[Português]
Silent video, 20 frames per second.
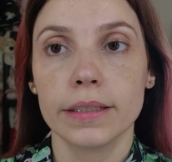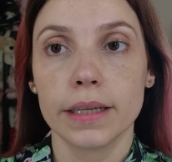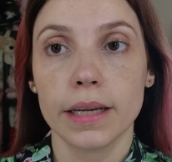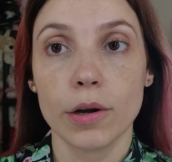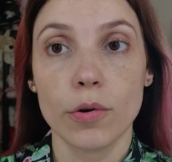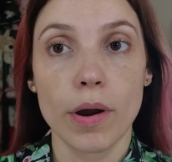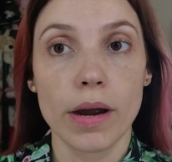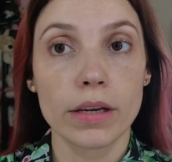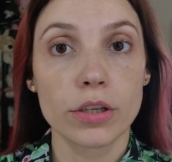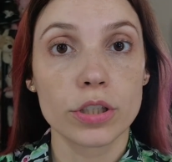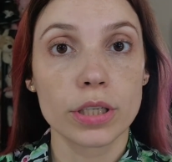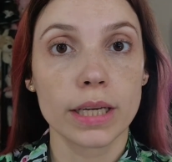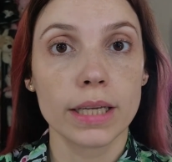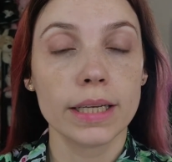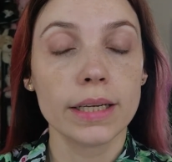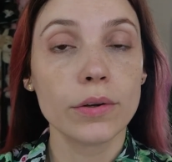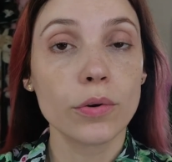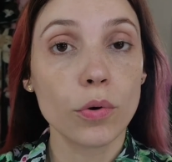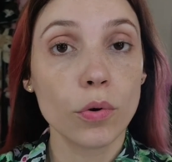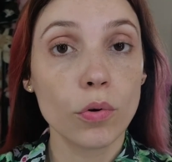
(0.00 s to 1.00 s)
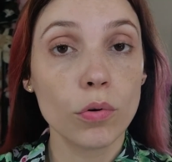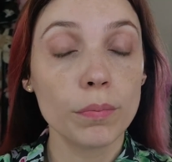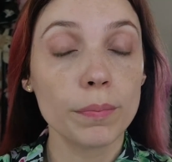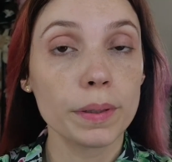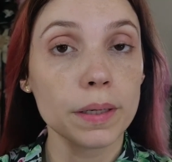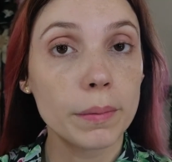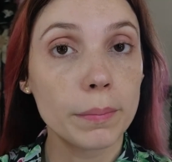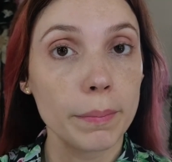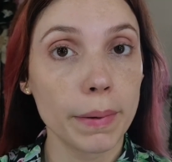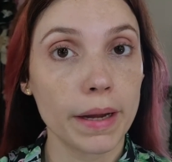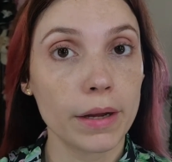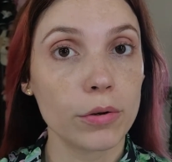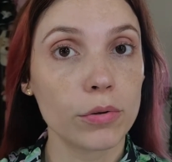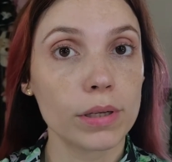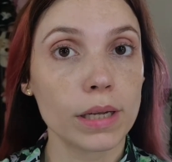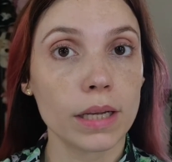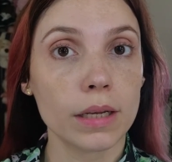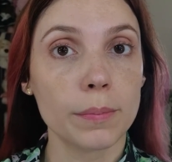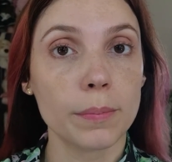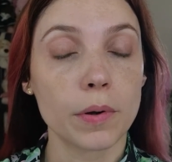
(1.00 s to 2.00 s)
Eu acho que ele cumpre bem o
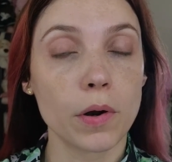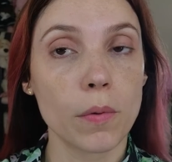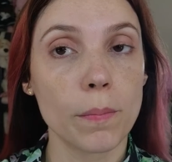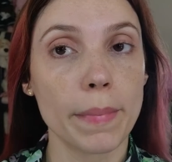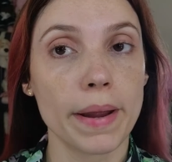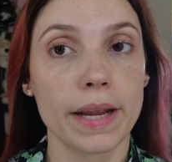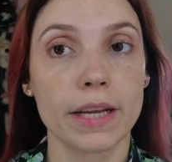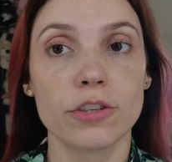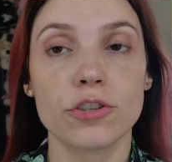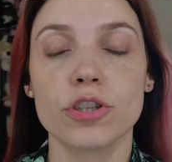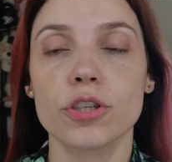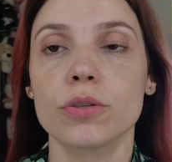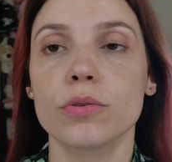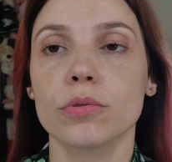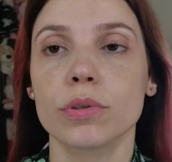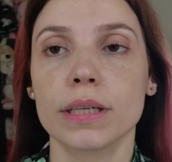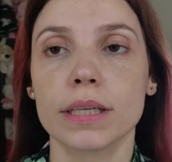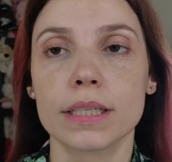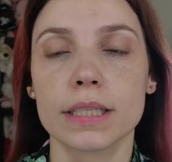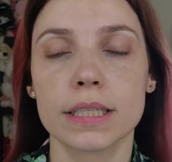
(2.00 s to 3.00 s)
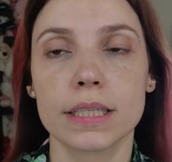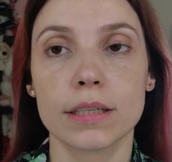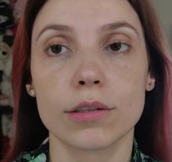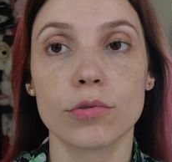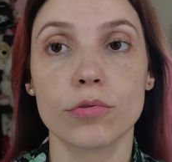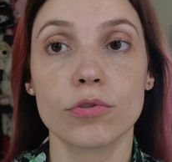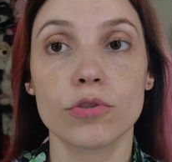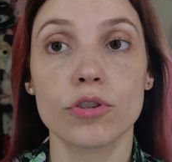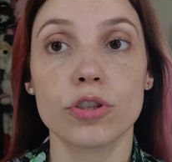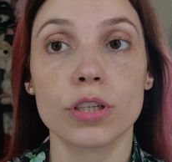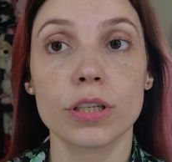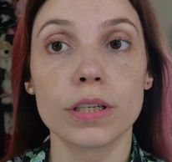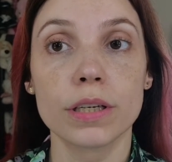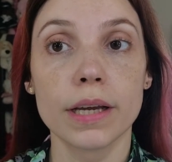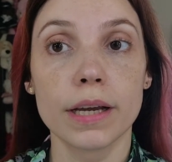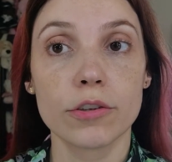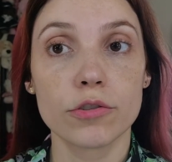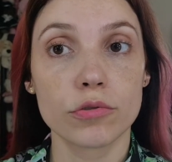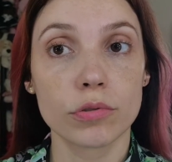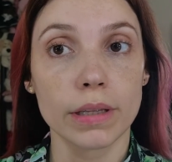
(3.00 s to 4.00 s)
que ele promete no quesito de
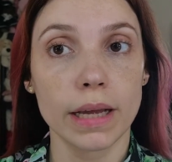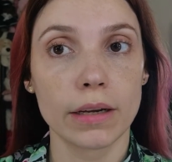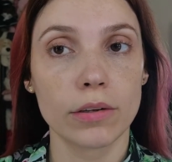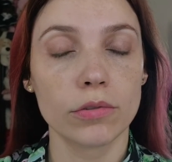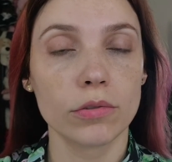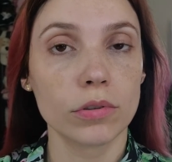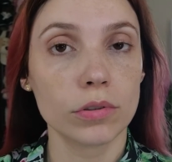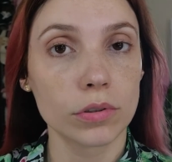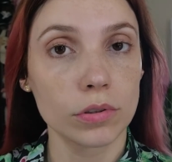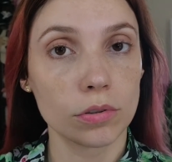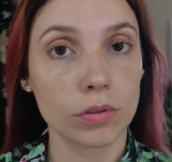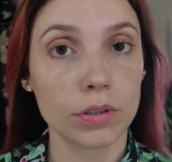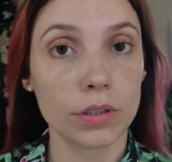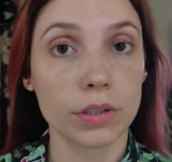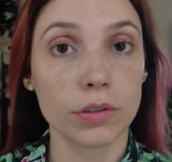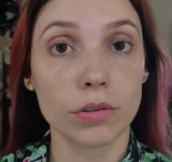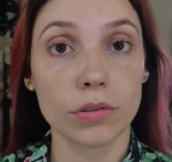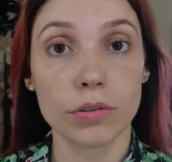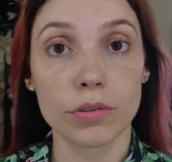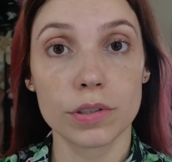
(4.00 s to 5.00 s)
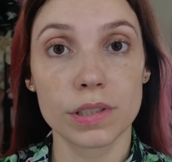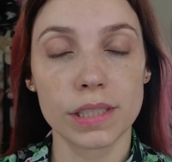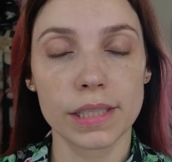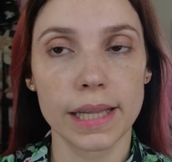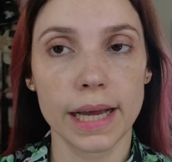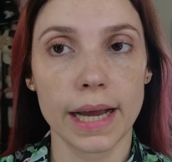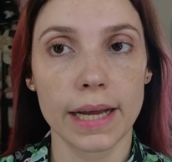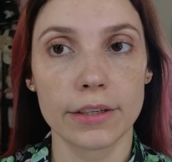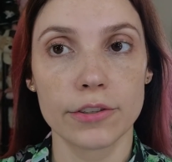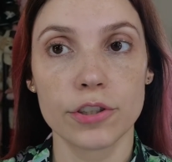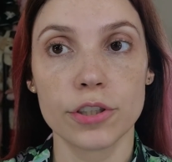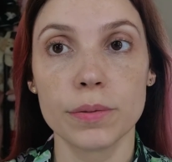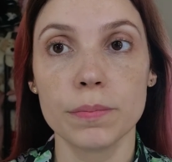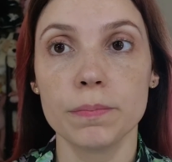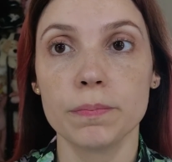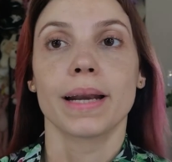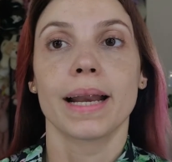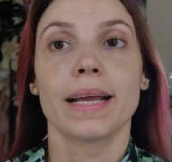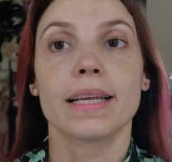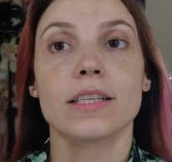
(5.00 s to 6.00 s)
ajudar no controle da oleosidade
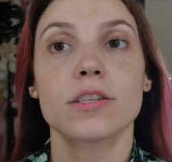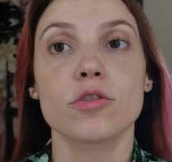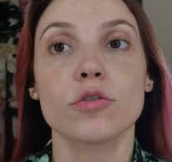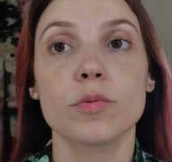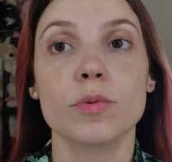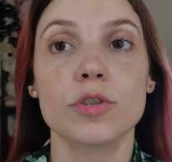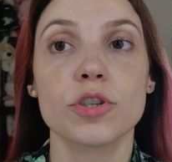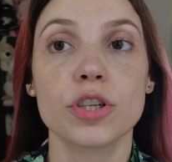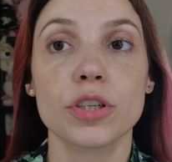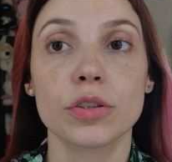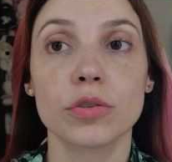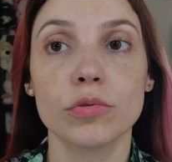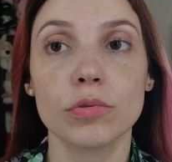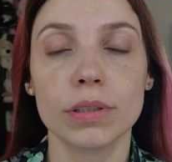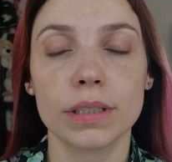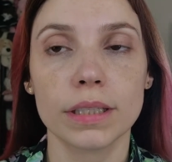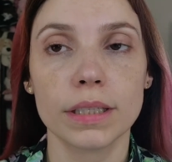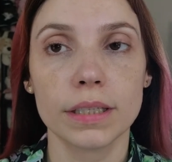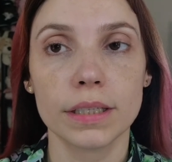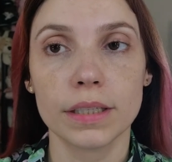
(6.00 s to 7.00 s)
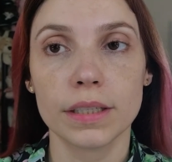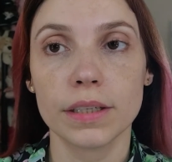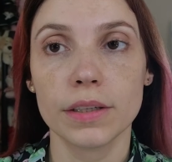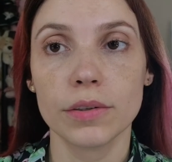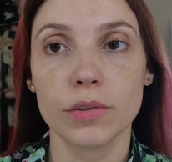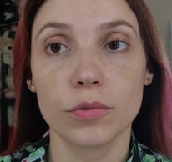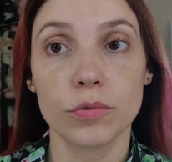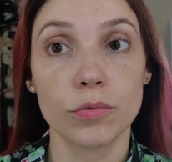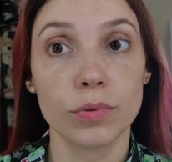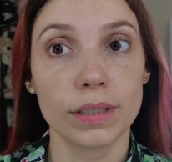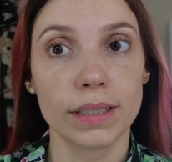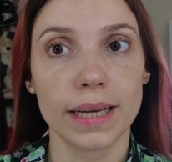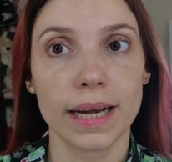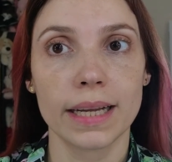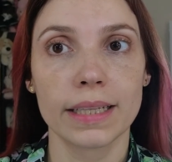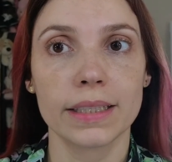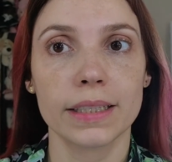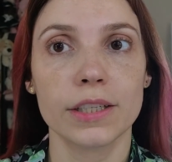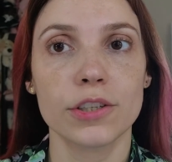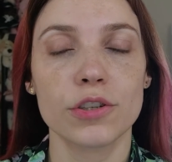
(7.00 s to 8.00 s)
para substituir aí um
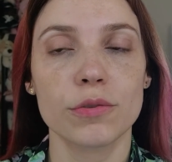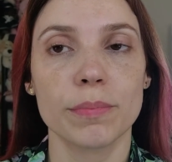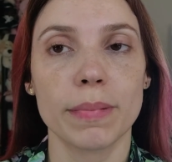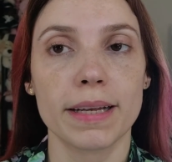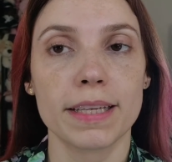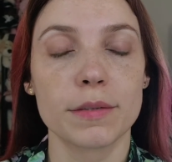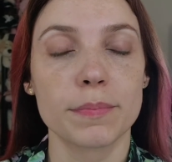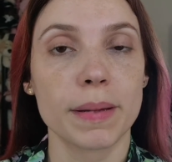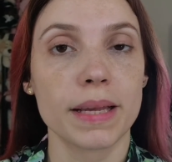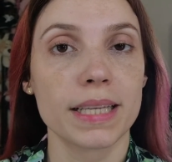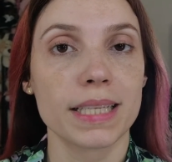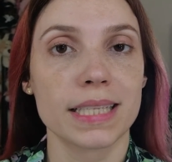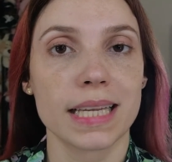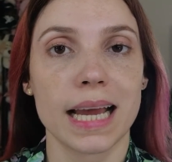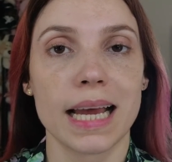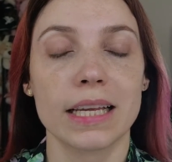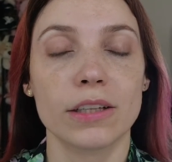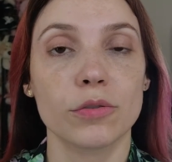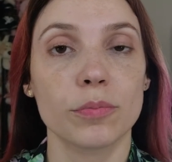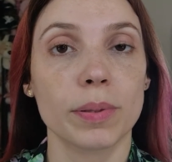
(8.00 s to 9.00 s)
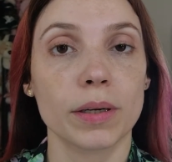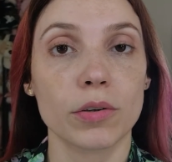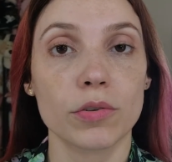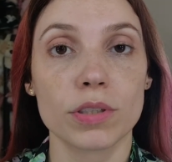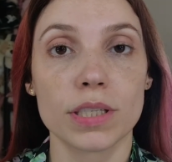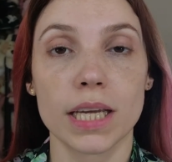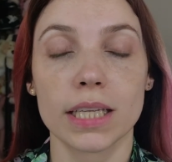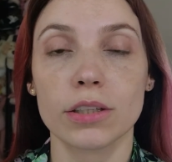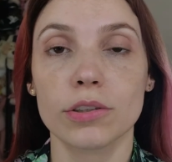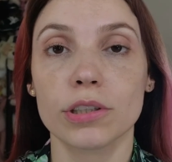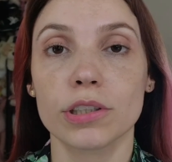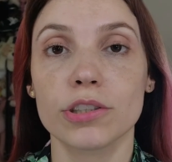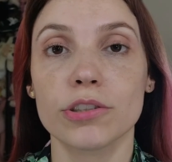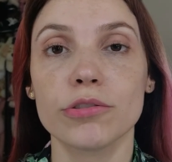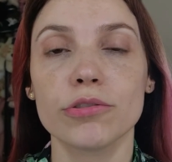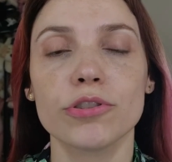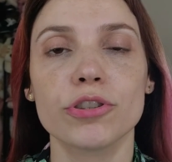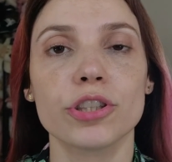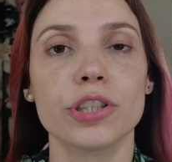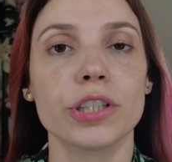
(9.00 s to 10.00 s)
hidratante mais pesado para usar durante
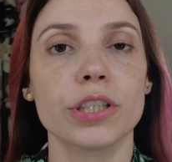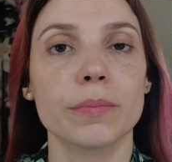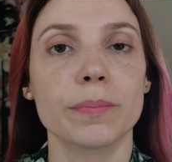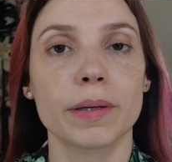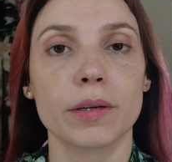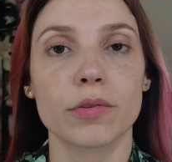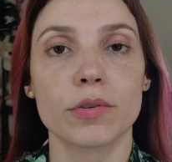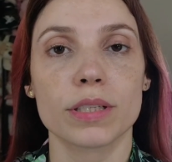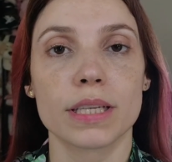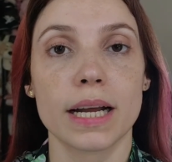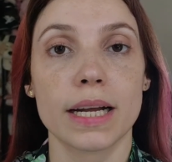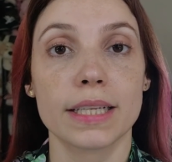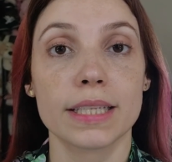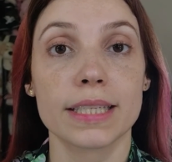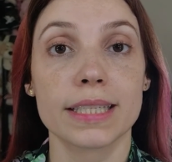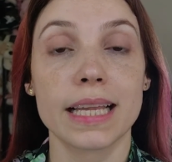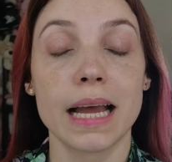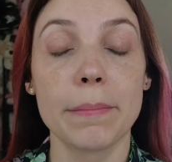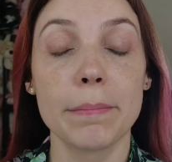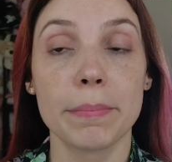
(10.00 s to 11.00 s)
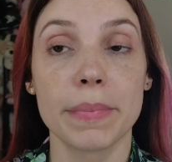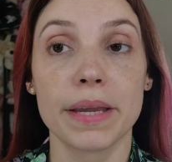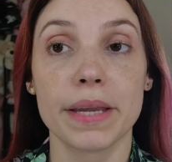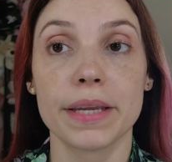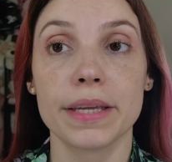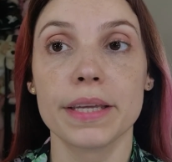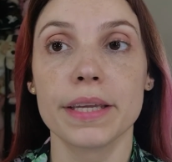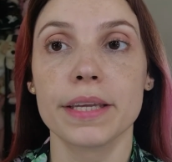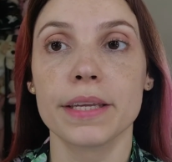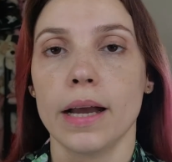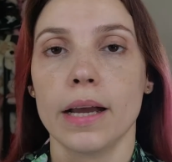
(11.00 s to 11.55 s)
o dia, para usar antes da make.